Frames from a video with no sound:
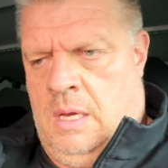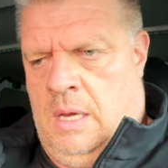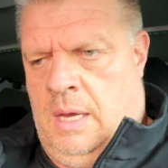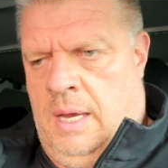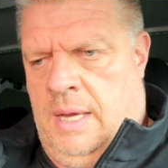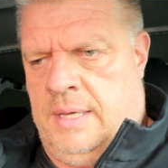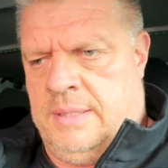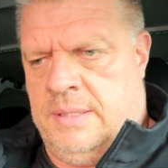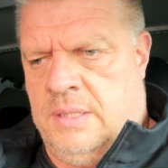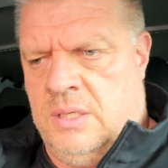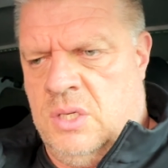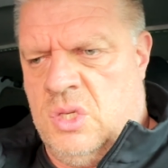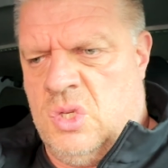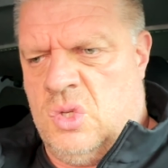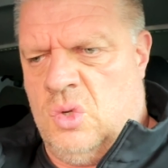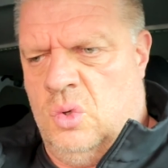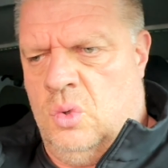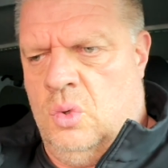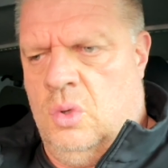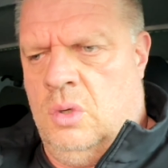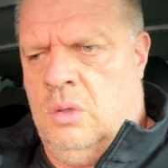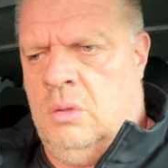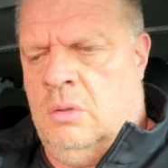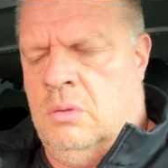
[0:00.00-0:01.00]
Es ist
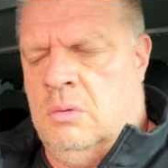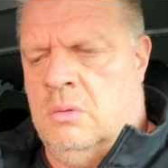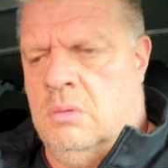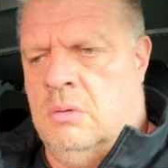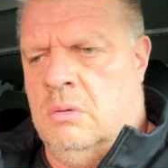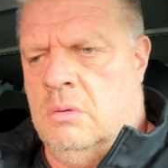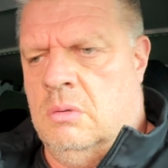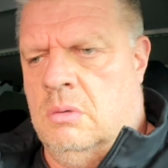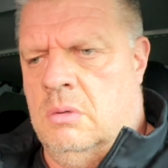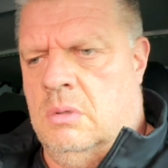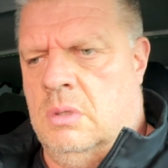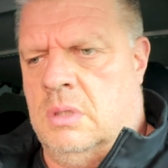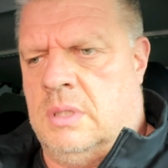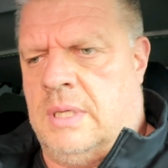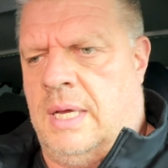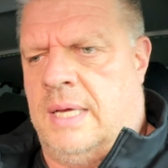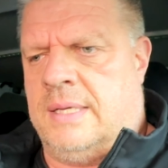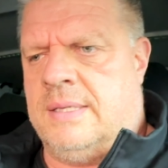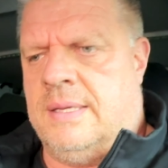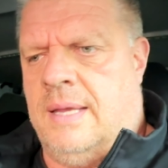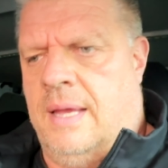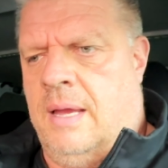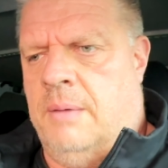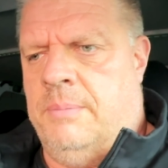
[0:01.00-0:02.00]
so,
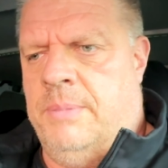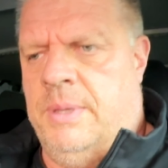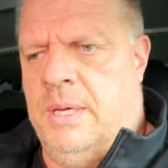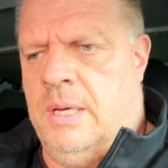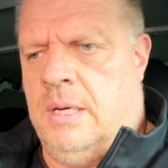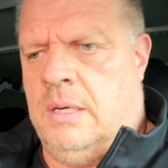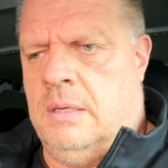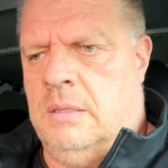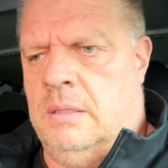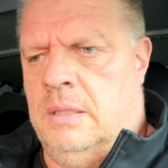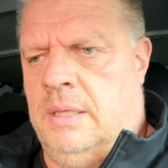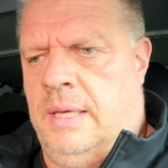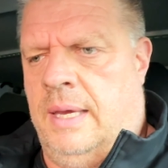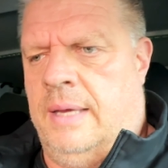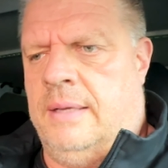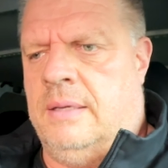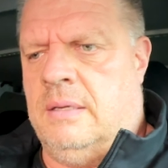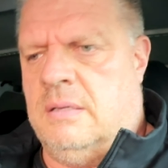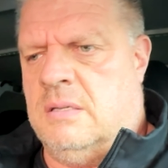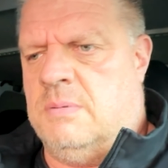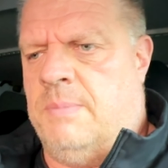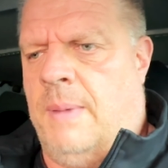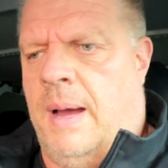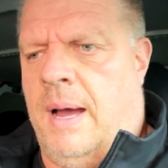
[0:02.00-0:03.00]
dass er mir
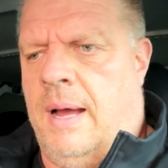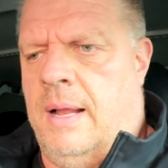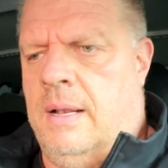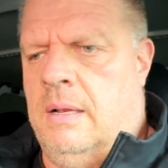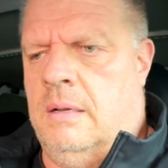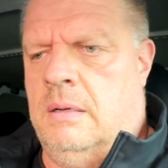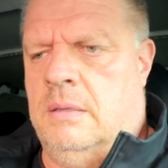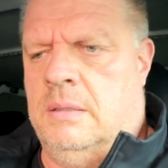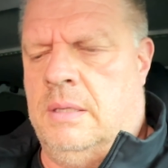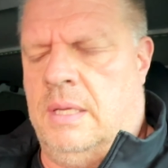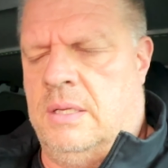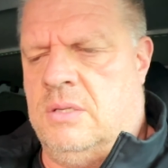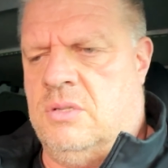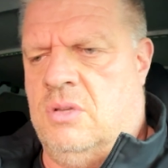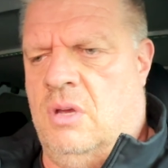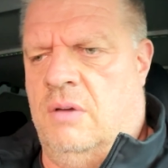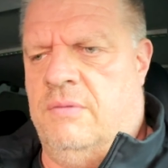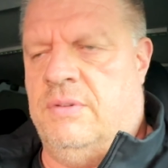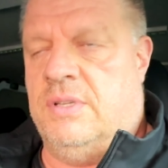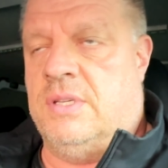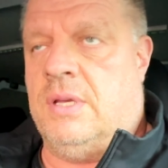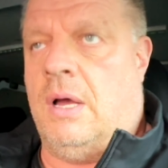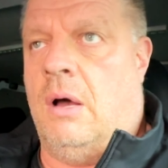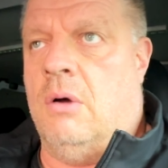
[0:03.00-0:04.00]
jedes Mal den
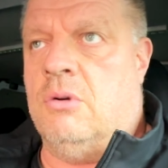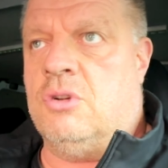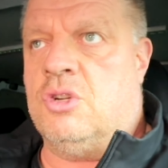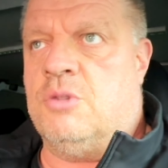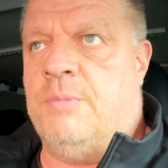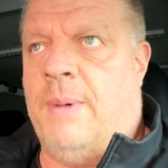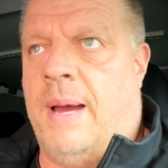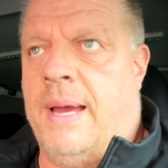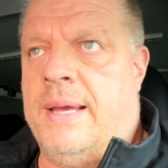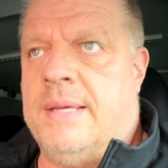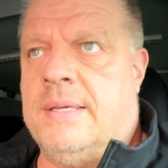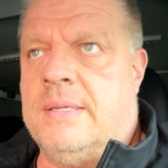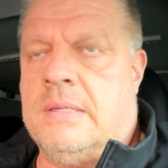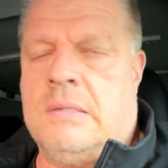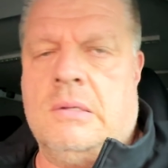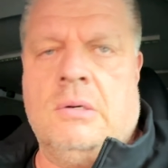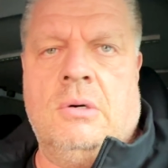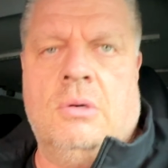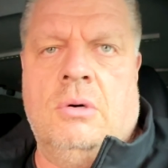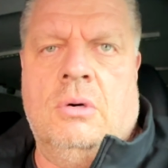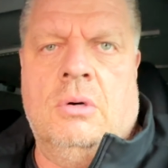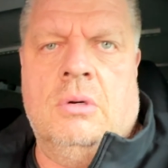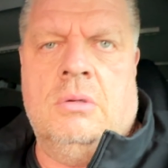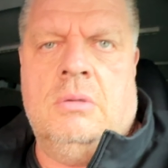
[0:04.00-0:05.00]
Service rausschmeißt
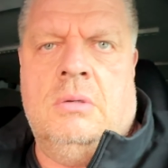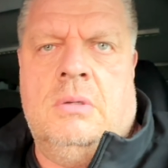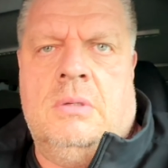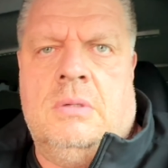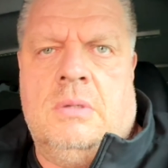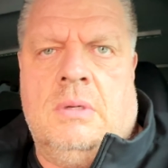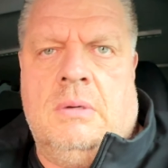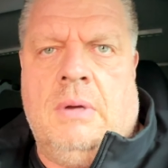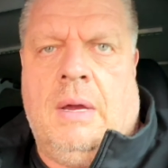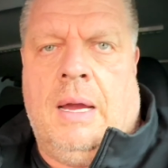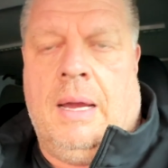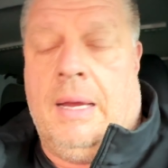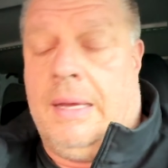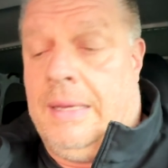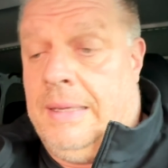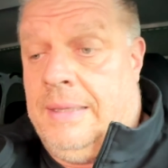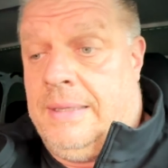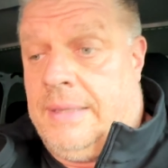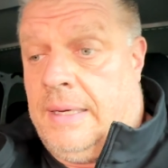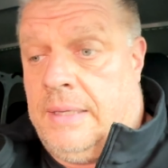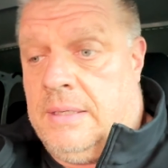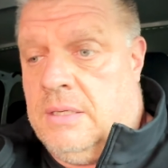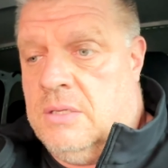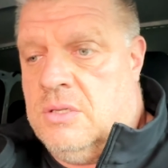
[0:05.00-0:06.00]
und ich
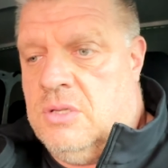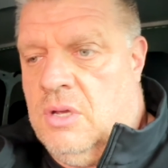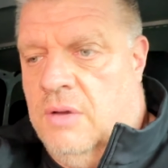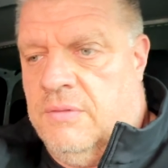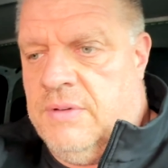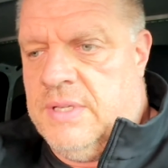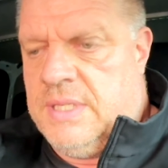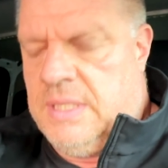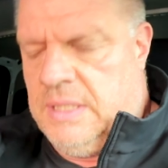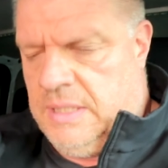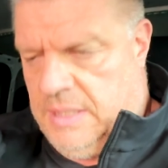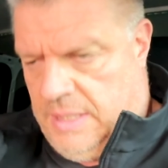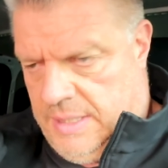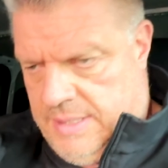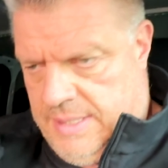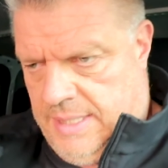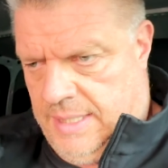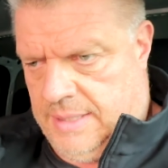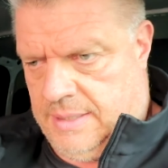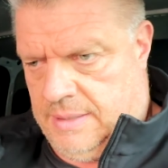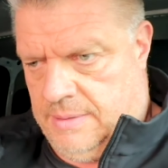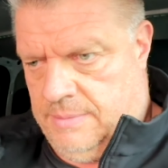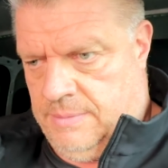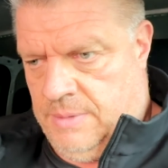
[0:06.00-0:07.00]
kann den Service nicht
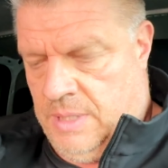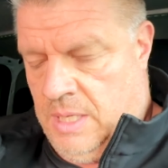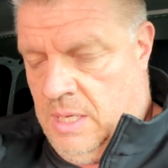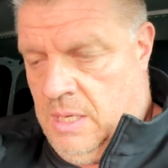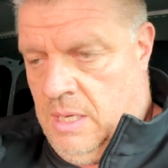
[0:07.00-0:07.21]
resetten.